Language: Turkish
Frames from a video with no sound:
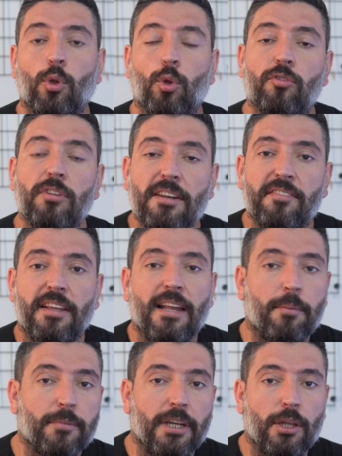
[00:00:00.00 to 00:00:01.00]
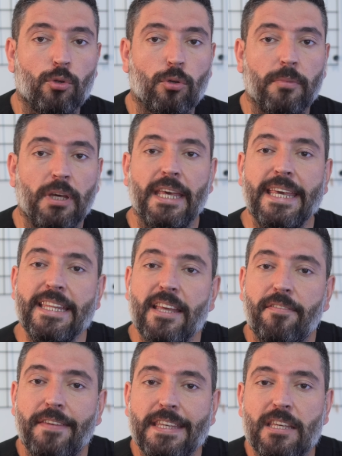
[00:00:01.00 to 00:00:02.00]
Dostlar selamünaleyküm.
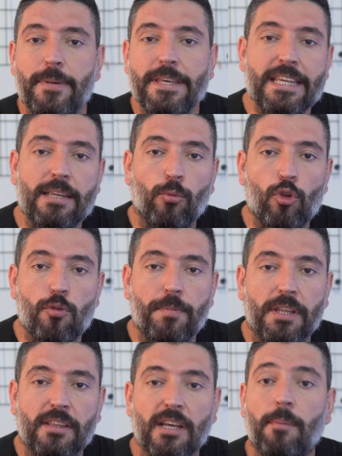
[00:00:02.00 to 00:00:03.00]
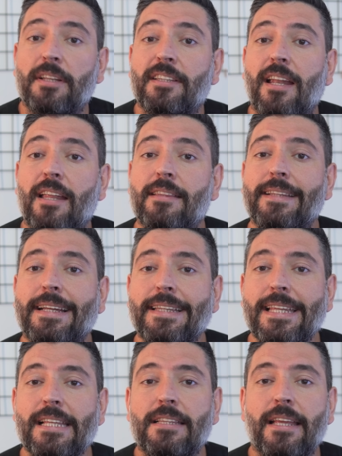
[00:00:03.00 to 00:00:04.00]
İdef 2023 bitti ama tanıtılan
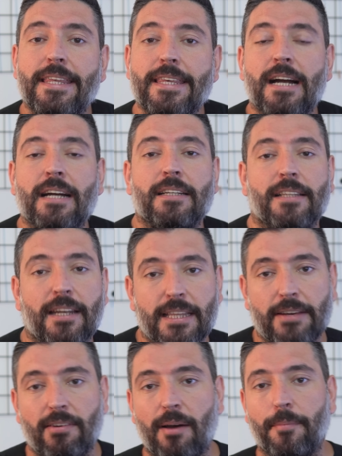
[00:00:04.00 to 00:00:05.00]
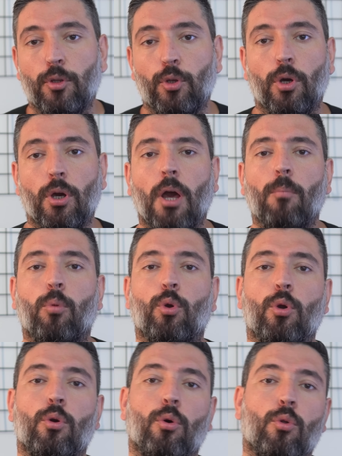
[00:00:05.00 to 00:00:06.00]
ilklerin yankıları devam ediyor.
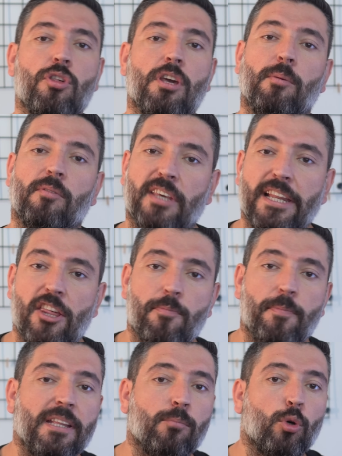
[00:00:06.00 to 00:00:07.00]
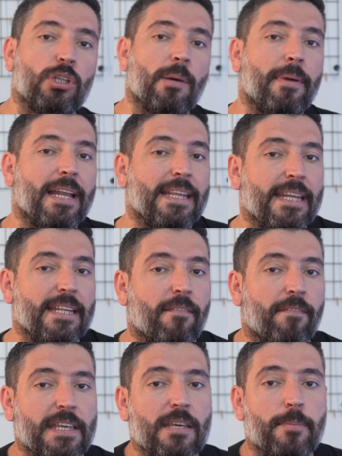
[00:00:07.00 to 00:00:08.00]
Bugün konuşacağımız gelişme de muhtemelen
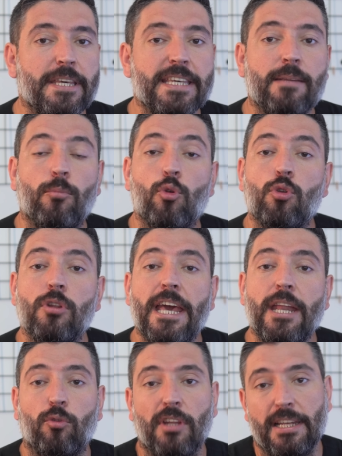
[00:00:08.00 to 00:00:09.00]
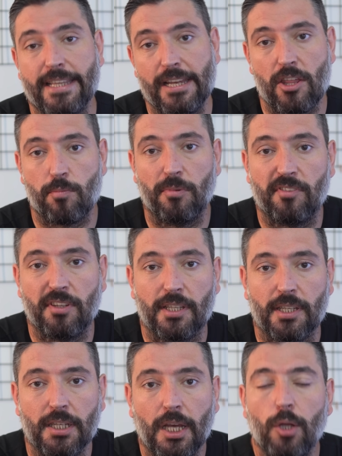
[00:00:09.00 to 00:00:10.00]
İdef 2023'ün en özel
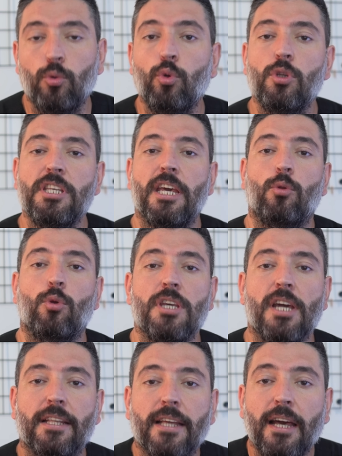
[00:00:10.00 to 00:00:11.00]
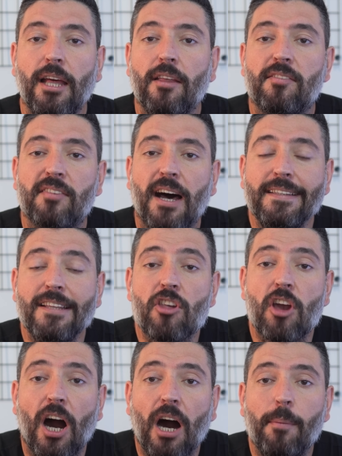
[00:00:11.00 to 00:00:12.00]
gelişmesiydi. Türkiye dünyada
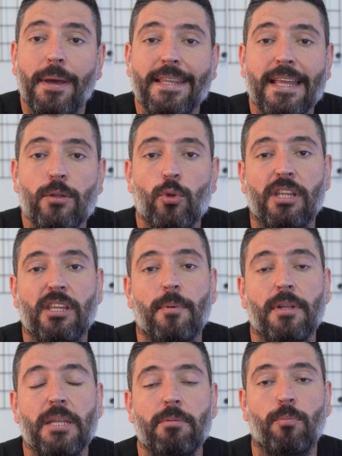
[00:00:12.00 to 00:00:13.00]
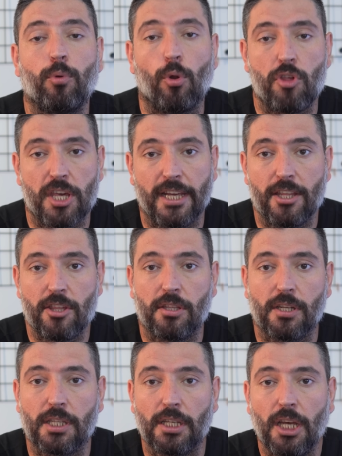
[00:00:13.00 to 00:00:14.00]
sadece ABD'nin üretebildiği bir proje
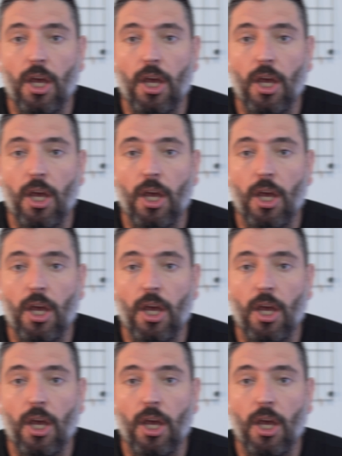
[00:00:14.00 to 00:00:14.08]
geliştirdi.